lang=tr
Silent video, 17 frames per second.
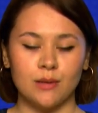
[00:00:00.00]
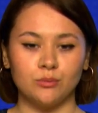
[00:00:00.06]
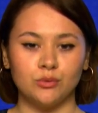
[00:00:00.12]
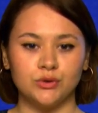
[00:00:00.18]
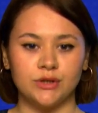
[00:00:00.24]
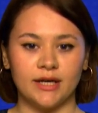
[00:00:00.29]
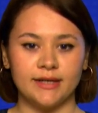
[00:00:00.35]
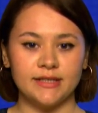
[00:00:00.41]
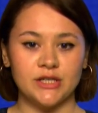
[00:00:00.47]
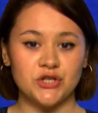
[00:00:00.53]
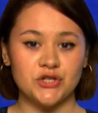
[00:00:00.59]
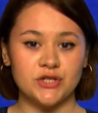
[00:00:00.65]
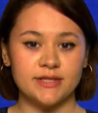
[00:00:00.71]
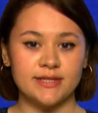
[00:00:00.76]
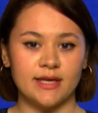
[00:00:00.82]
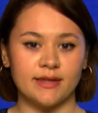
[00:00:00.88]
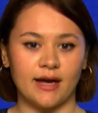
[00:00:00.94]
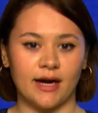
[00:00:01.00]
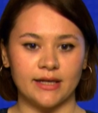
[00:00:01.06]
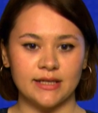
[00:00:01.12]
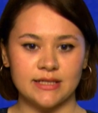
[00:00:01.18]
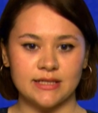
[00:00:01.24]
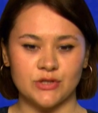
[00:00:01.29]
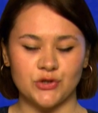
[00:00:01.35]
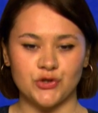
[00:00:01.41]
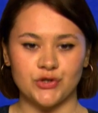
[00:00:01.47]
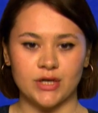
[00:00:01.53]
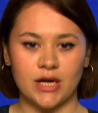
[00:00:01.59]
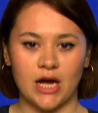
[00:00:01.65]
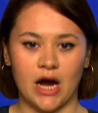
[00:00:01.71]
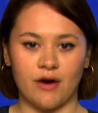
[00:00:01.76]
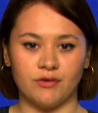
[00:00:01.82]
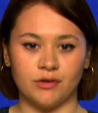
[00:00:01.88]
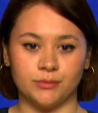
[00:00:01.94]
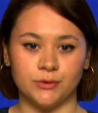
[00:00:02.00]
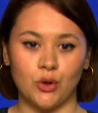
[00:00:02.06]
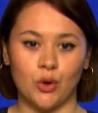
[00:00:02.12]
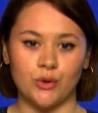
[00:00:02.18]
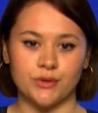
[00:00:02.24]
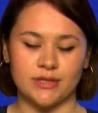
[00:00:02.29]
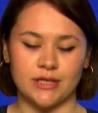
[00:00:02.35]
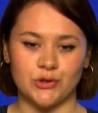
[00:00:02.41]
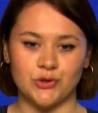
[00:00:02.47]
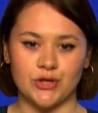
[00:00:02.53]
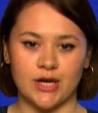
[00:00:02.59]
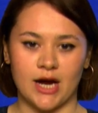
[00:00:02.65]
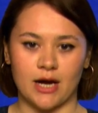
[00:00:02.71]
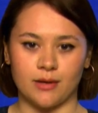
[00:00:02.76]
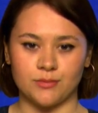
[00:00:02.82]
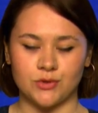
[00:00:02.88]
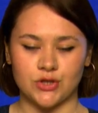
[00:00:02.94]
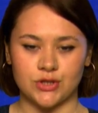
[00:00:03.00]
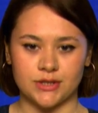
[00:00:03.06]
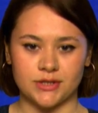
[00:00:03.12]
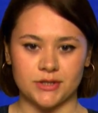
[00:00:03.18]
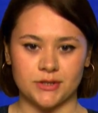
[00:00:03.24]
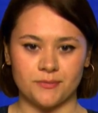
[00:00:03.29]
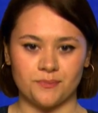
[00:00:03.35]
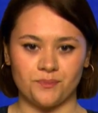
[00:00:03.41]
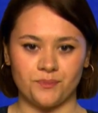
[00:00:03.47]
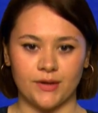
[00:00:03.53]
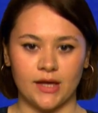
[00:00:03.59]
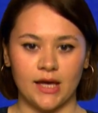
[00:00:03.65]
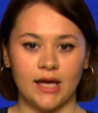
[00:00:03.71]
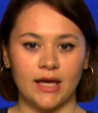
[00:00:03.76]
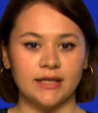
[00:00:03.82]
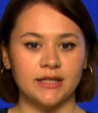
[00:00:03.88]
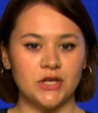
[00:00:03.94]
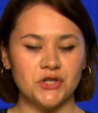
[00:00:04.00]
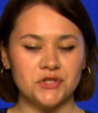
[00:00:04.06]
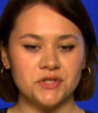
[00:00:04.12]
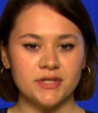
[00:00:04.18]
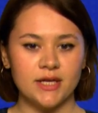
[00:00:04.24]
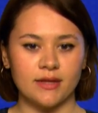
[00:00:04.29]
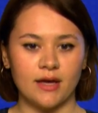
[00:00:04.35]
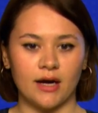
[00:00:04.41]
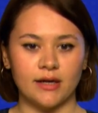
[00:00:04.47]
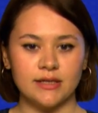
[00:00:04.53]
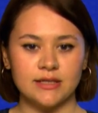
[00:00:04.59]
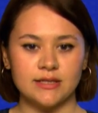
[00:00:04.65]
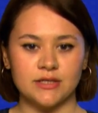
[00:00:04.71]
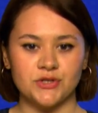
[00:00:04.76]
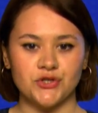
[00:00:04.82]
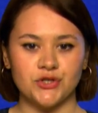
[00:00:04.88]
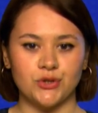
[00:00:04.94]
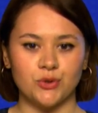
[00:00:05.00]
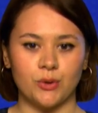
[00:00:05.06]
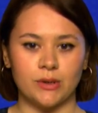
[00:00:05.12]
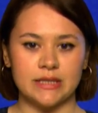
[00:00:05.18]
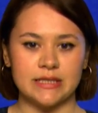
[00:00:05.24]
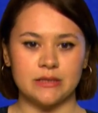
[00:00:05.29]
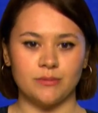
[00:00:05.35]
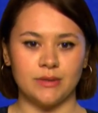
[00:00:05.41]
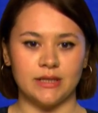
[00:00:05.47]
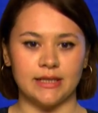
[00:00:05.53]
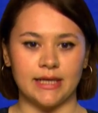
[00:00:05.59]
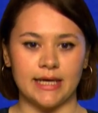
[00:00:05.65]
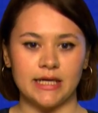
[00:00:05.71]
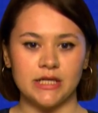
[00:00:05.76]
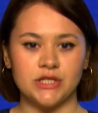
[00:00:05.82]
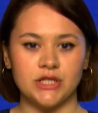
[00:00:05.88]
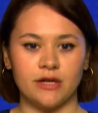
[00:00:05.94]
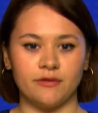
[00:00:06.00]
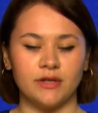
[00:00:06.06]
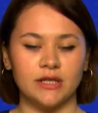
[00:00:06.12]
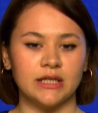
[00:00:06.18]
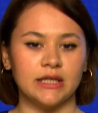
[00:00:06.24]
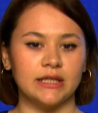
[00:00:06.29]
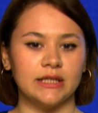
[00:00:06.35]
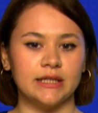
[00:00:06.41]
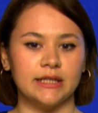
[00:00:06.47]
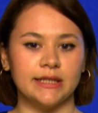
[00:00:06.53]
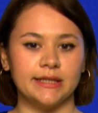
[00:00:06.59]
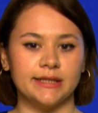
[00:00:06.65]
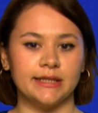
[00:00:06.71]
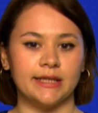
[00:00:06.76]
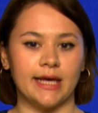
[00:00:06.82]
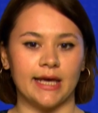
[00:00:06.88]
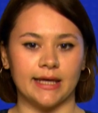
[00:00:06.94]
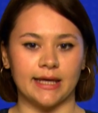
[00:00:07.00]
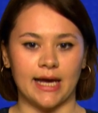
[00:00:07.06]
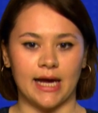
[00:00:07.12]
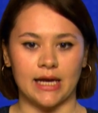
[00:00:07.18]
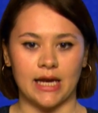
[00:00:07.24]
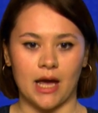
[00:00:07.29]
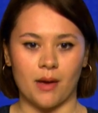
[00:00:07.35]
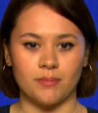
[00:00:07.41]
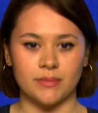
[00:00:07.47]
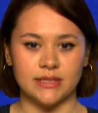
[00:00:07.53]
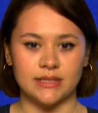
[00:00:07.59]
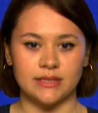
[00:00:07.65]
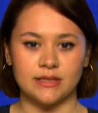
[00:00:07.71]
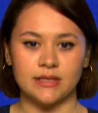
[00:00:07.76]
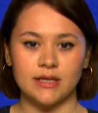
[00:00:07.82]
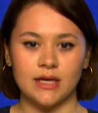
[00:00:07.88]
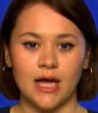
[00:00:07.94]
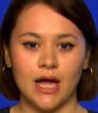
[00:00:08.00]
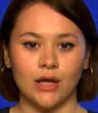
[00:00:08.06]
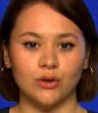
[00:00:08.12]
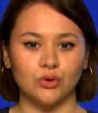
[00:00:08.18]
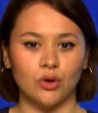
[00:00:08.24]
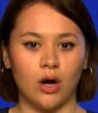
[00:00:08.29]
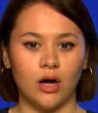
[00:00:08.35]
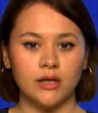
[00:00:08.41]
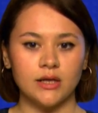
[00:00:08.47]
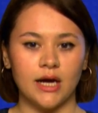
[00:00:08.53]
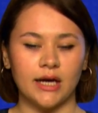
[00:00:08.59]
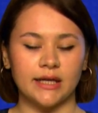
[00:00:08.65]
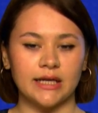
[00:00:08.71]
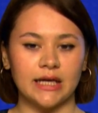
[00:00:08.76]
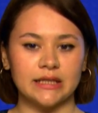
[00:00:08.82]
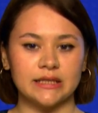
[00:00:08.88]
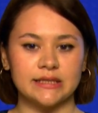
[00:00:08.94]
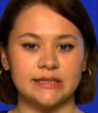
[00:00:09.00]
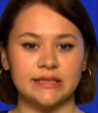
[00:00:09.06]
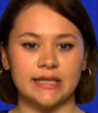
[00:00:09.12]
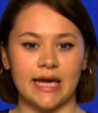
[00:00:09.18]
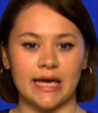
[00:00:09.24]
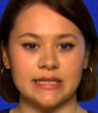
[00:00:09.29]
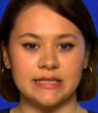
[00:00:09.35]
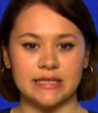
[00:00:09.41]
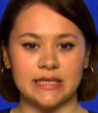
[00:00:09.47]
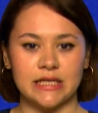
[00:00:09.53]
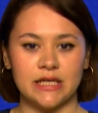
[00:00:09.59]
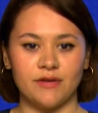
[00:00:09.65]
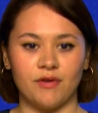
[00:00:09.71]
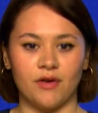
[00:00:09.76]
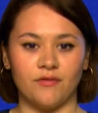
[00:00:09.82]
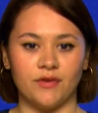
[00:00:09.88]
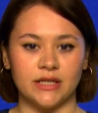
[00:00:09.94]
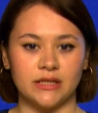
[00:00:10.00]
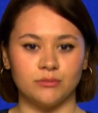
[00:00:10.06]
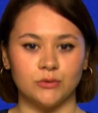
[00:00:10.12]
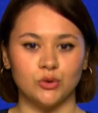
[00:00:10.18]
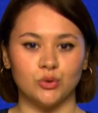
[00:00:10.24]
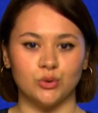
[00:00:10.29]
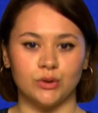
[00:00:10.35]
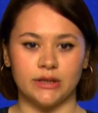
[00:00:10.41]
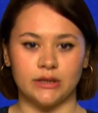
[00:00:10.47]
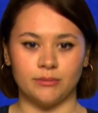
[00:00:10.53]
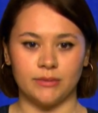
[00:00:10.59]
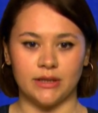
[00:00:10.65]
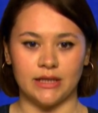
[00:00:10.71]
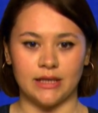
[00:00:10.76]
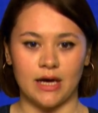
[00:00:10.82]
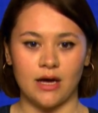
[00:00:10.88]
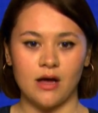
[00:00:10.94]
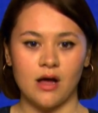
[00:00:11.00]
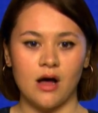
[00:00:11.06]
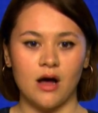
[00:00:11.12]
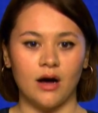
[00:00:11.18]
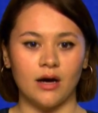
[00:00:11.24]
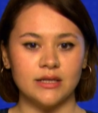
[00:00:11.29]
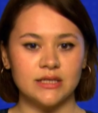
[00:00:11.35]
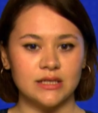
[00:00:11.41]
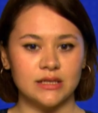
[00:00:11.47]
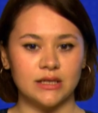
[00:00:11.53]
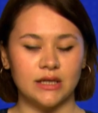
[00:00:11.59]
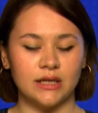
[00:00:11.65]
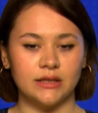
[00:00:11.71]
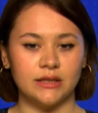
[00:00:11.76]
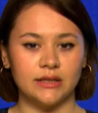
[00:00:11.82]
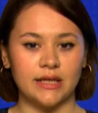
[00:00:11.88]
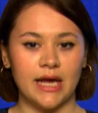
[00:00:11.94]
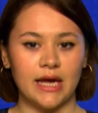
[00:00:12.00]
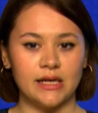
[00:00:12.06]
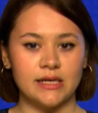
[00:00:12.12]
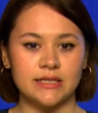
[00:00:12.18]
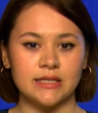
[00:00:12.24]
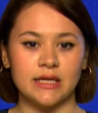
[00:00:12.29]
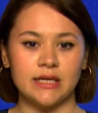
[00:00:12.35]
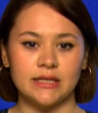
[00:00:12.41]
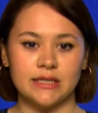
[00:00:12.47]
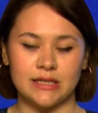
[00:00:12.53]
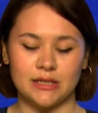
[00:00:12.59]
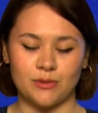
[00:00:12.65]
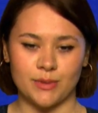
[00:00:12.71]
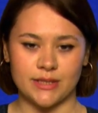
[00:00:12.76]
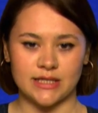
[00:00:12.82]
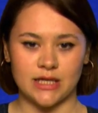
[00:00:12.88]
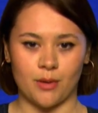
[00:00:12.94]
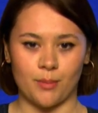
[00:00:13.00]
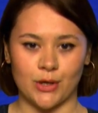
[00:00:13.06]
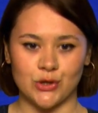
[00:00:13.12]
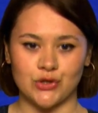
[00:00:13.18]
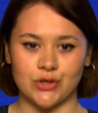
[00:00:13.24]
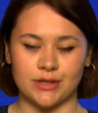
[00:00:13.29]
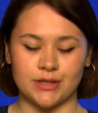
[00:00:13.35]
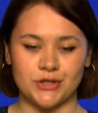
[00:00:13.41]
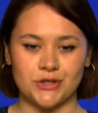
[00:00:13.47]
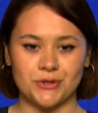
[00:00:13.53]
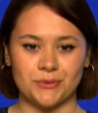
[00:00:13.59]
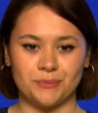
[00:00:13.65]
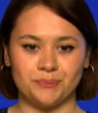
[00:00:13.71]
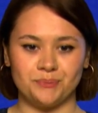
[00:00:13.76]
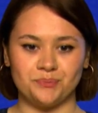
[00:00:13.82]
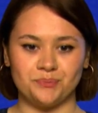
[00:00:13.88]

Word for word: Bu da yeşil tedarik zinciri kavramını ortaya çıkarmıştır. Yeşil tedarik zinciri yönetimi ile çevre kirliliğinin engellenmesi, doğal kaynakların etkili ve verimli kullanımıyla atıklarının en aza indirilmesi amaçlanır.